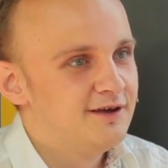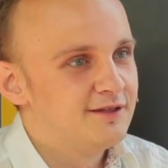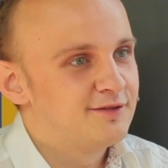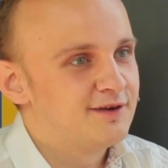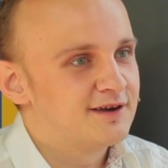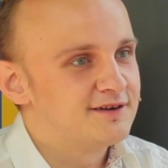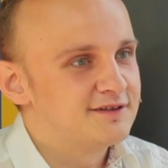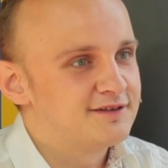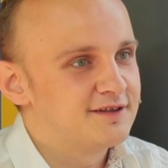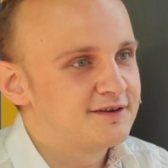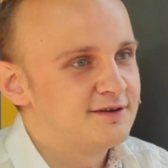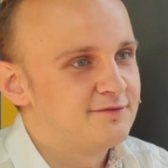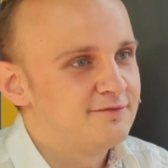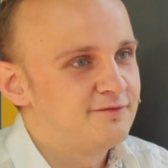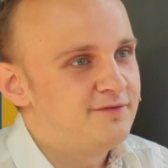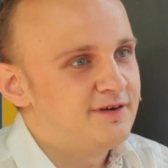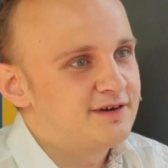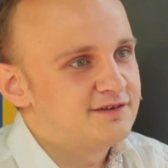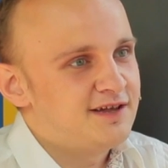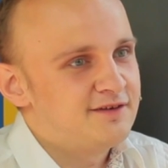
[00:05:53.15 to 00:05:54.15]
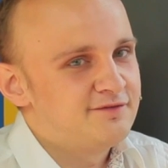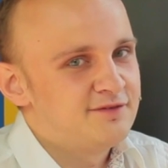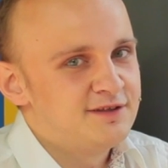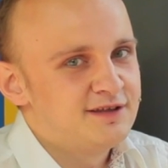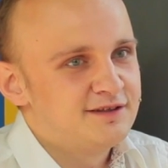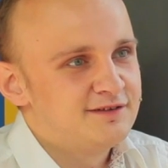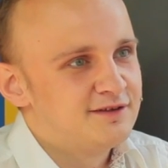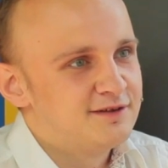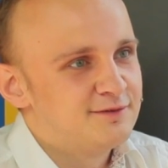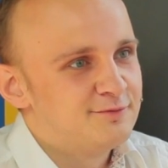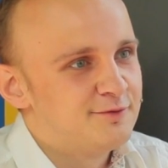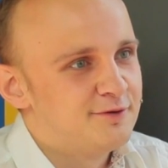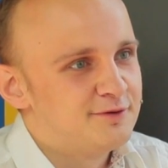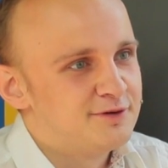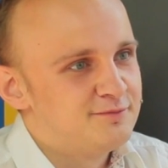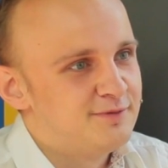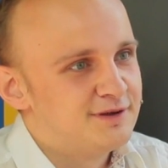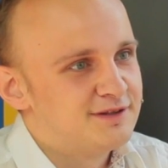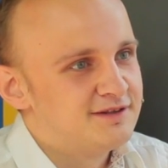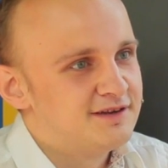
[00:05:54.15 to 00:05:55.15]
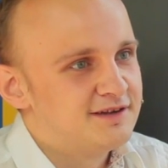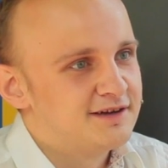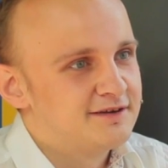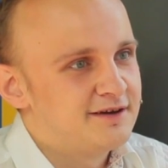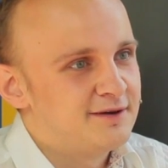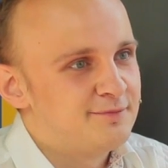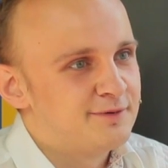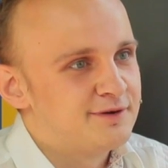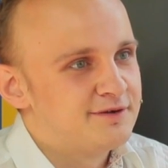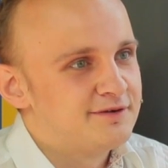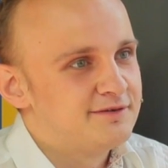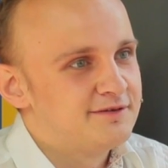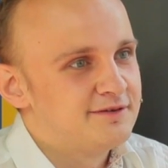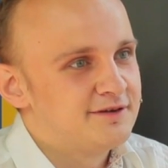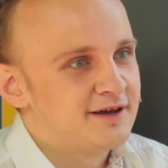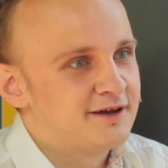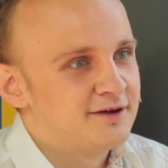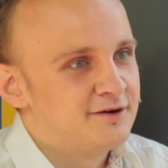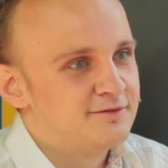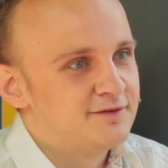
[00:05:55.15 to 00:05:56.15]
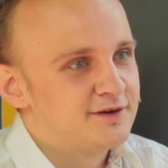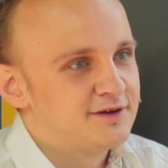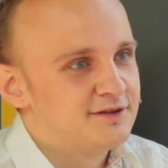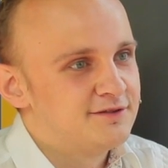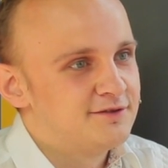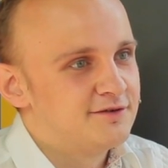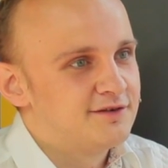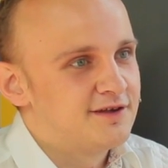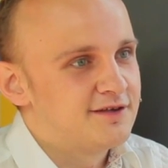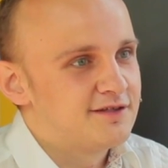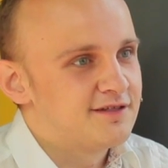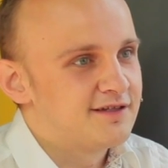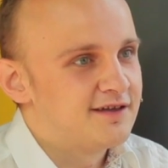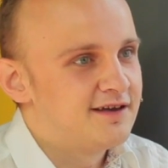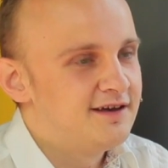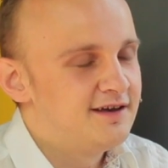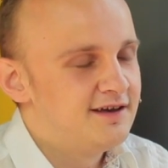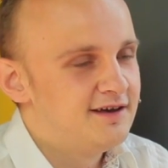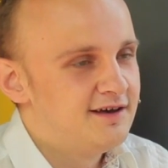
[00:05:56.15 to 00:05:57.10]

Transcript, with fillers: Co jak na takim, w Warszawie nigdy nie było chyba tyle kapel regowych jednocześnie.